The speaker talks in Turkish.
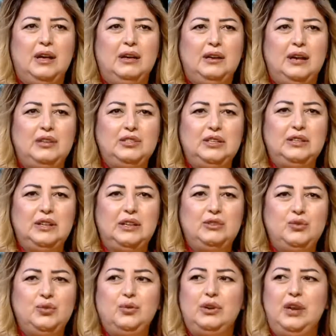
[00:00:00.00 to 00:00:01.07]
Gerçekten
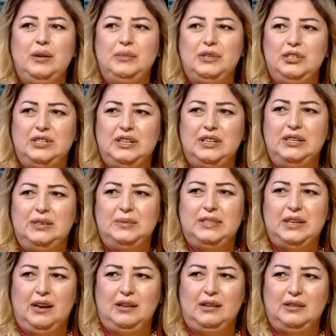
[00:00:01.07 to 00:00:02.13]
çok önemli işlere
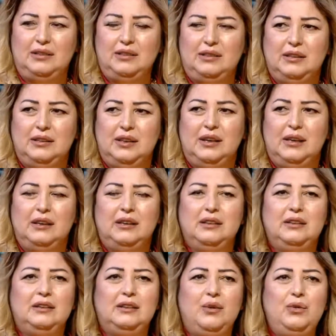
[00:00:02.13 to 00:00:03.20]
imza attık.
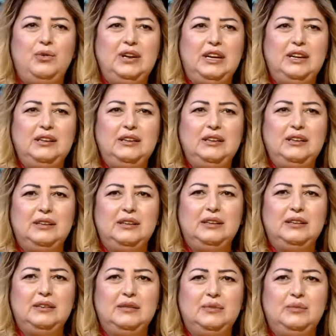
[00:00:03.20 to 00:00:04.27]
E, örneğin
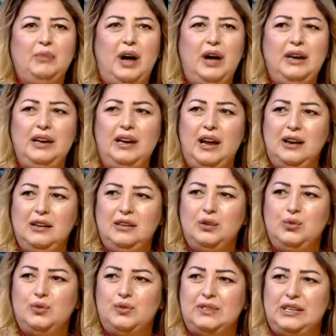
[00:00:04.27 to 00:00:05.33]
e, mahallelerde
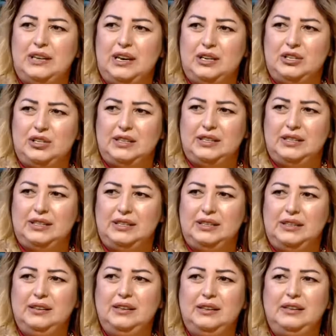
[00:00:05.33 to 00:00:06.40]
kurslar açtık.
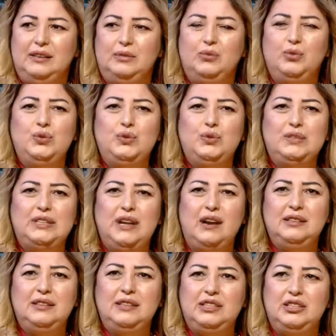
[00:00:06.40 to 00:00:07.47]
Ee, bu
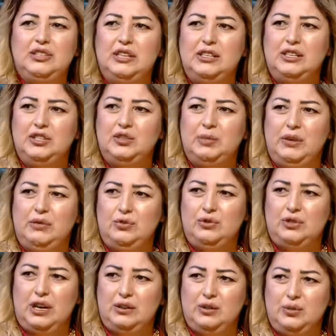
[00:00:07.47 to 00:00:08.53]
kurslar dikiş nakış
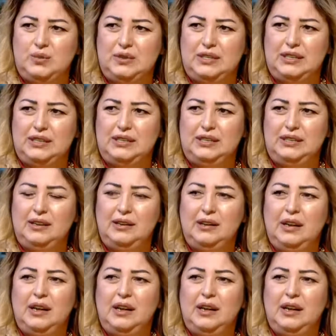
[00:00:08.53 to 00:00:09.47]
mefrujat kurslarıydı